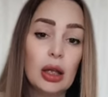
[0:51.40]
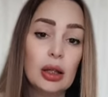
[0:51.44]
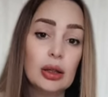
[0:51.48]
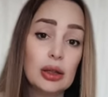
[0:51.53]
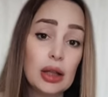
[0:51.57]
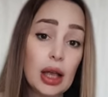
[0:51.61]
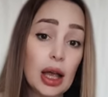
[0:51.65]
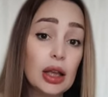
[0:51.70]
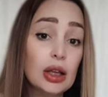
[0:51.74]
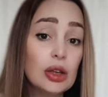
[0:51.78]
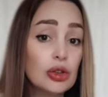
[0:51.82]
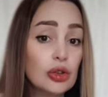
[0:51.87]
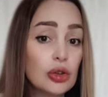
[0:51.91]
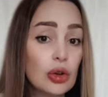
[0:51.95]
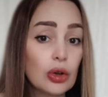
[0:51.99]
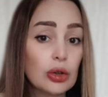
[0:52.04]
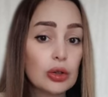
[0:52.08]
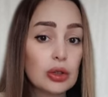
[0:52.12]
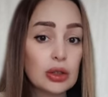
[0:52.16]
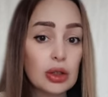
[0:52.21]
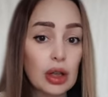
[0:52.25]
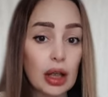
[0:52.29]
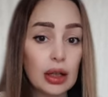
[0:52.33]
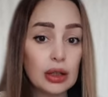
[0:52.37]
Да, еще,
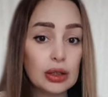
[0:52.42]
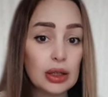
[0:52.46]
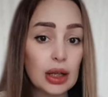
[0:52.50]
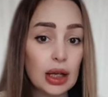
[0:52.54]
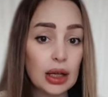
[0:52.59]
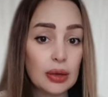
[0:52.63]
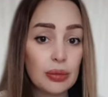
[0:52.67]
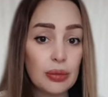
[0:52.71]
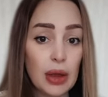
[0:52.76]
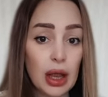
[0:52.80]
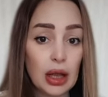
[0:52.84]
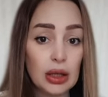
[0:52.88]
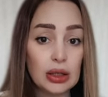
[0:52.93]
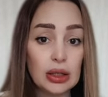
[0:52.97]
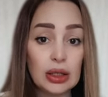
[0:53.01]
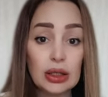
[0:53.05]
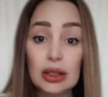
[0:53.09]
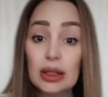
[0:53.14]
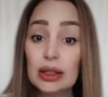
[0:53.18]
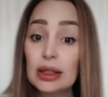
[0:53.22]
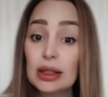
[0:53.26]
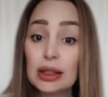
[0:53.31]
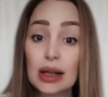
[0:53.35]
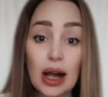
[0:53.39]
кстати, армяне,
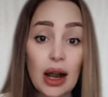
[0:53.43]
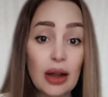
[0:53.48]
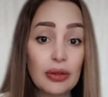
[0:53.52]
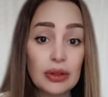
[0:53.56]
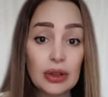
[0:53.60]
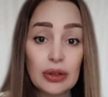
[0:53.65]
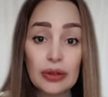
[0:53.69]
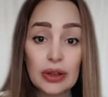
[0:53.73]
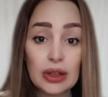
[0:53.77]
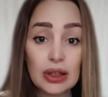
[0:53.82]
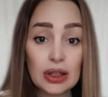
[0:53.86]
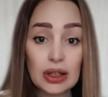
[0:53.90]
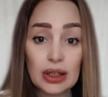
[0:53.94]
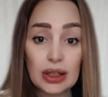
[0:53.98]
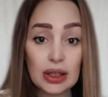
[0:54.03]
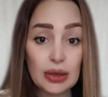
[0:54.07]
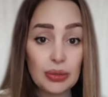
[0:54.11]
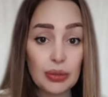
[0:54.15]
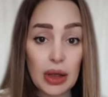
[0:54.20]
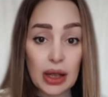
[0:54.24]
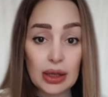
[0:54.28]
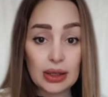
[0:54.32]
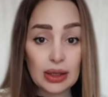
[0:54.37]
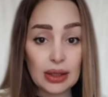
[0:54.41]
не сравнивайте
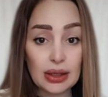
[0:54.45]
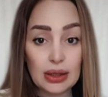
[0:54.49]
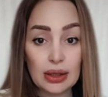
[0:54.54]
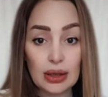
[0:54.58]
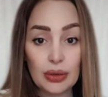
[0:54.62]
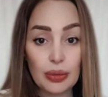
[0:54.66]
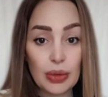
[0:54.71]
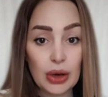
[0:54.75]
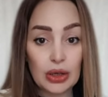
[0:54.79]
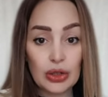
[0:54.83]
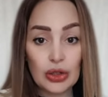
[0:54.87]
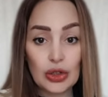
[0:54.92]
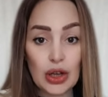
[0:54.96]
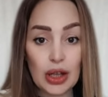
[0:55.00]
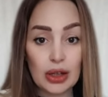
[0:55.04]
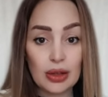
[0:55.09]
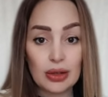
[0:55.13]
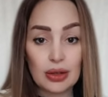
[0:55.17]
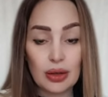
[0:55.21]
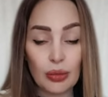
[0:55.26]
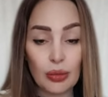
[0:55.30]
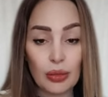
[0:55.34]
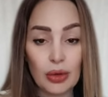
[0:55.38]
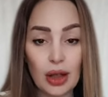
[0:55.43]
себя с
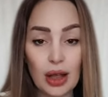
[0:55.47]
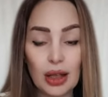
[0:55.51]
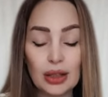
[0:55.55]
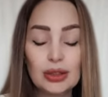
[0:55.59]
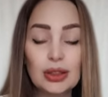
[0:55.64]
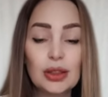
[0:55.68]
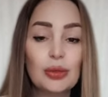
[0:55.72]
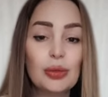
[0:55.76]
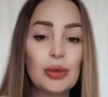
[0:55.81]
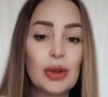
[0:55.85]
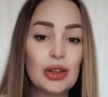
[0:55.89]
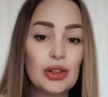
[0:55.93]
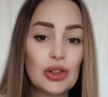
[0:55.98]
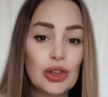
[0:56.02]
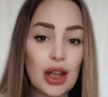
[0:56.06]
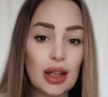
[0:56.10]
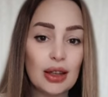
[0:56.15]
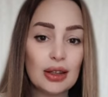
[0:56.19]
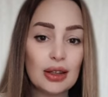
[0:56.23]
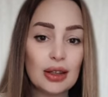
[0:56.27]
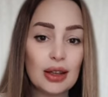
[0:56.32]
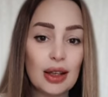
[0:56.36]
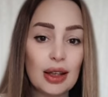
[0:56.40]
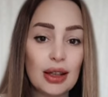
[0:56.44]
азербайджанцами.
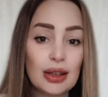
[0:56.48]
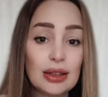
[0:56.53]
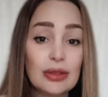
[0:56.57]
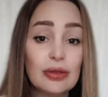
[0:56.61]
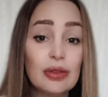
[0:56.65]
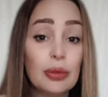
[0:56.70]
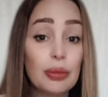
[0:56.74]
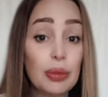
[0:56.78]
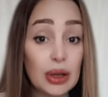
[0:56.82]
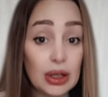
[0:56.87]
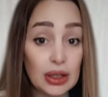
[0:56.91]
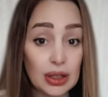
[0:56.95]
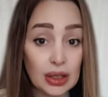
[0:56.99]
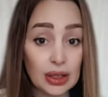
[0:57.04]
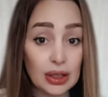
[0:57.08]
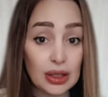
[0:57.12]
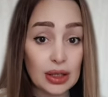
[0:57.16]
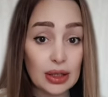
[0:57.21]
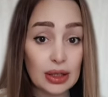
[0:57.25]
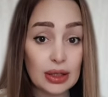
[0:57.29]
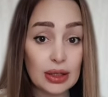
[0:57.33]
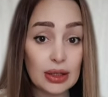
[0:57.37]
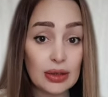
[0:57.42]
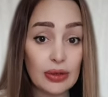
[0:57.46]
Азербайджанцы –
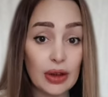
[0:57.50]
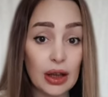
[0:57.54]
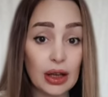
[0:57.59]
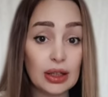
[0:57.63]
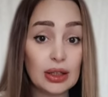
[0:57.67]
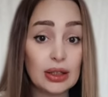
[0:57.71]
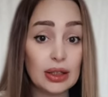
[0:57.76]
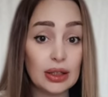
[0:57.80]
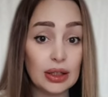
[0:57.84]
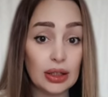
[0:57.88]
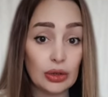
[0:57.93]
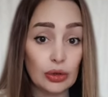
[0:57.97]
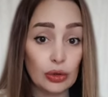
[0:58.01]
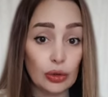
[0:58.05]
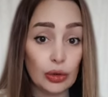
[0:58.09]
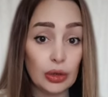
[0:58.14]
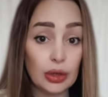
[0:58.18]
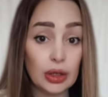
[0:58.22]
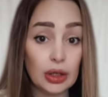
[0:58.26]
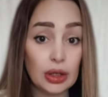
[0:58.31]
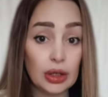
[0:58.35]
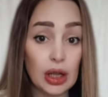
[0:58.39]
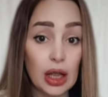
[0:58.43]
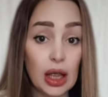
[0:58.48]
освободители своих
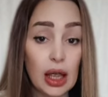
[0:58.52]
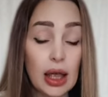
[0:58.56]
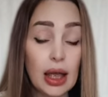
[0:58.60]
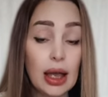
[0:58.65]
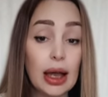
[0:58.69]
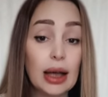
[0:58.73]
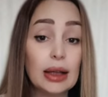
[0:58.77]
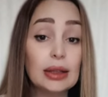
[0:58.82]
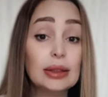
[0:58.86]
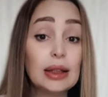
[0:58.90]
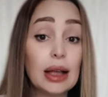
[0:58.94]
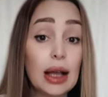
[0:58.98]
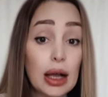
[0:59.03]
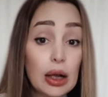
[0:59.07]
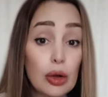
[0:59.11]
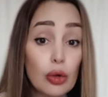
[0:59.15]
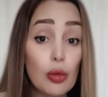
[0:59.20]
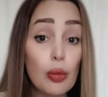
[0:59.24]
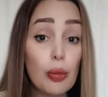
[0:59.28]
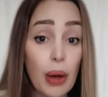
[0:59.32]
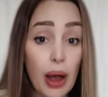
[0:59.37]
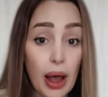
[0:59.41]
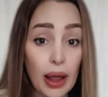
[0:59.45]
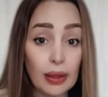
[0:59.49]
территорий от
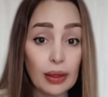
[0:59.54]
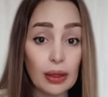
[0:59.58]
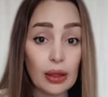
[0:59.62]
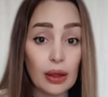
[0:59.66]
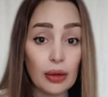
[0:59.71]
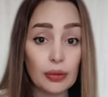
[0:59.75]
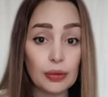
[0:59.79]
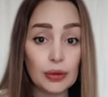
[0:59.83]
оккупантов,